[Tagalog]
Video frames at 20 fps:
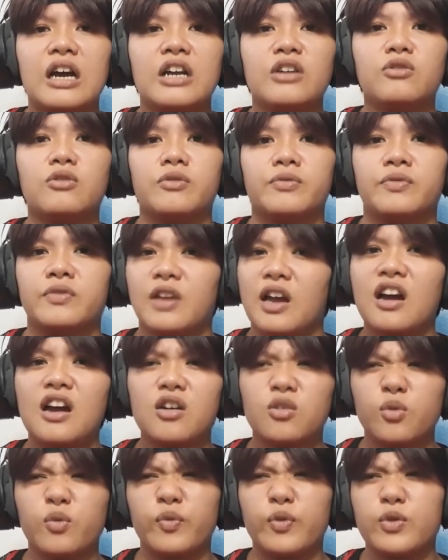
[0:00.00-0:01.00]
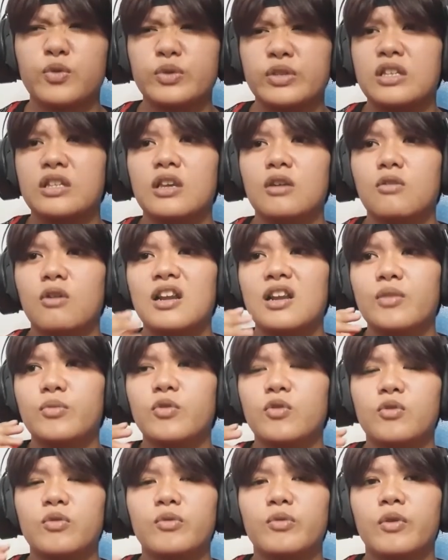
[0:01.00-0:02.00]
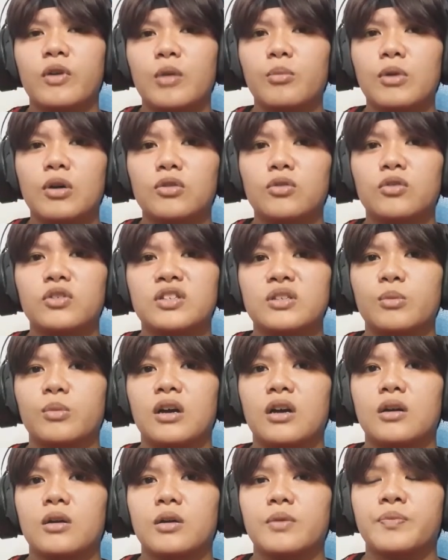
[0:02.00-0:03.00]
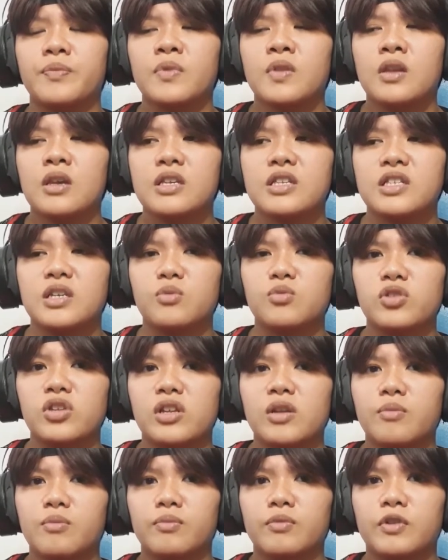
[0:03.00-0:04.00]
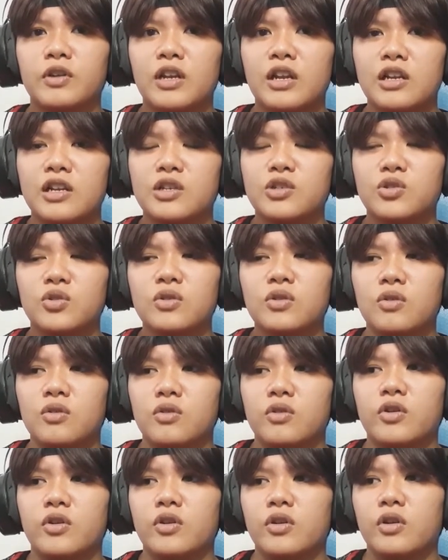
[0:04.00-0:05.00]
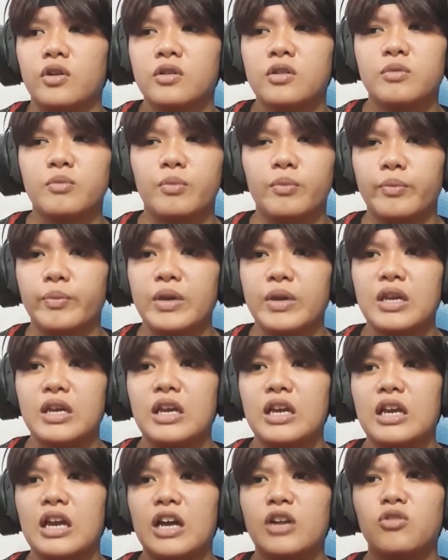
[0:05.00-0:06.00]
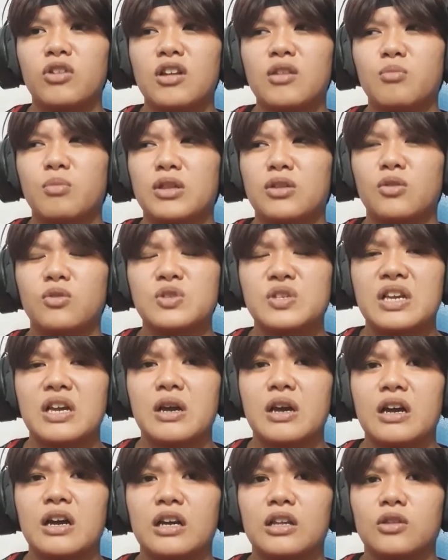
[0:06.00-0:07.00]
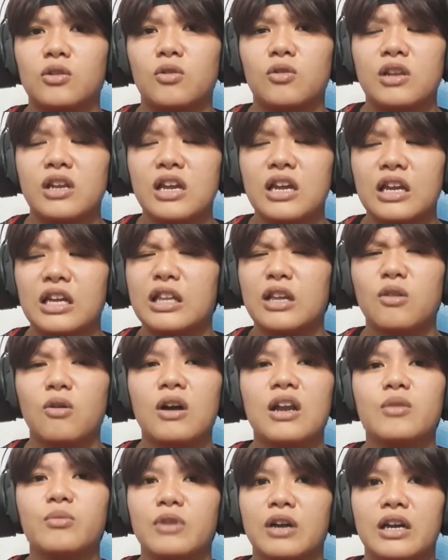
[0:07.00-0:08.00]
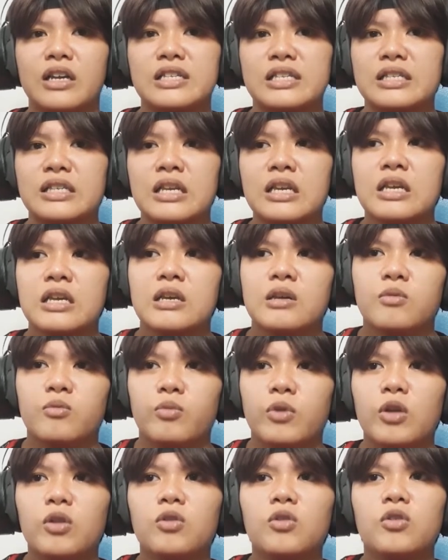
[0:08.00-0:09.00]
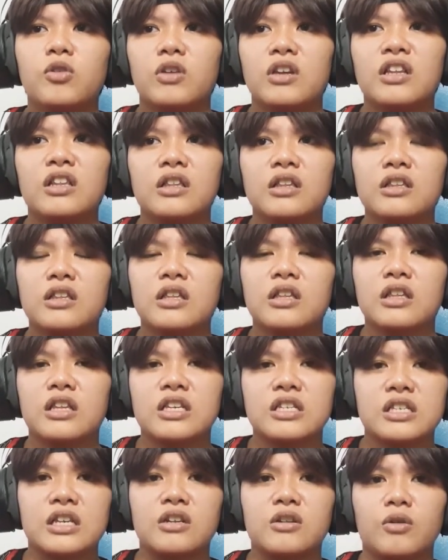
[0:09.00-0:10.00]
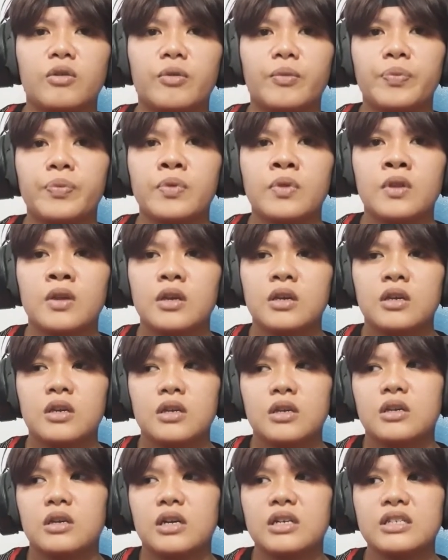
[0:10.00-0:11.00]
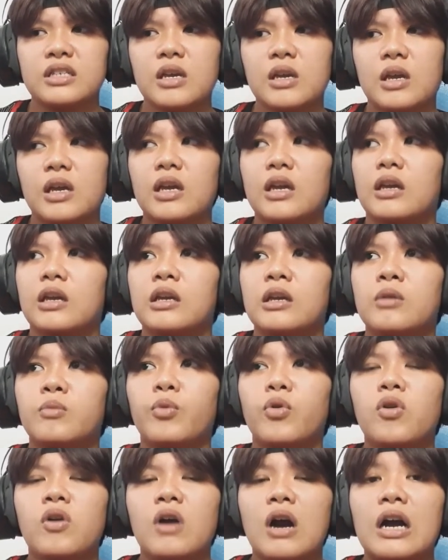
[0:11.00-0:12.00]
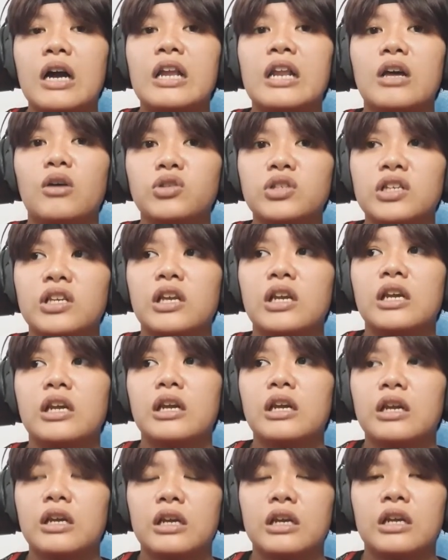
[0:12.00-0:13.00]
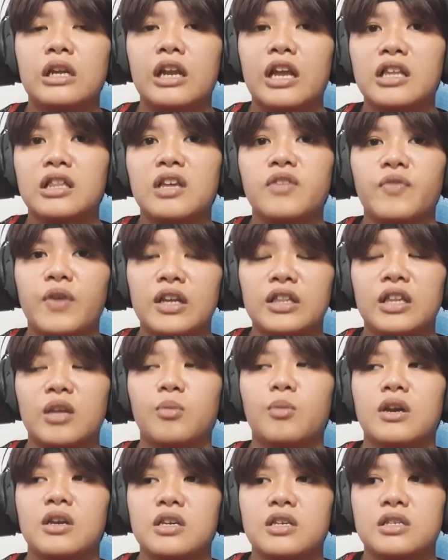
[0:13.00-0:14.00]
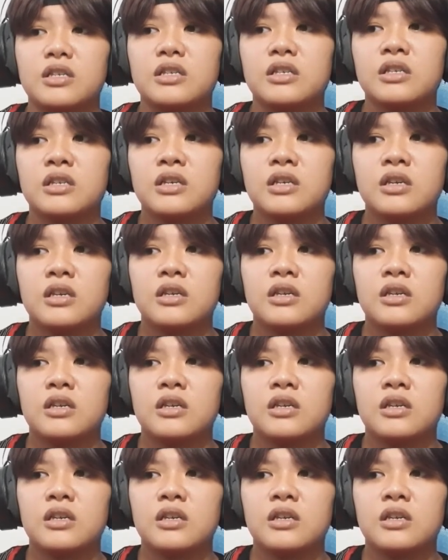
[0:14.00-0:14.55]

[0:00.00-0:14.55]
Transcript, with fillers: ano nakaka-confuse. Hindi ko alam kung about to sa mga sa Muslim religion or may ano rin ba to sa Catholic. Hindi ko alam guys. Pero in this ano, kasi buong akala ko si Lady Fatima is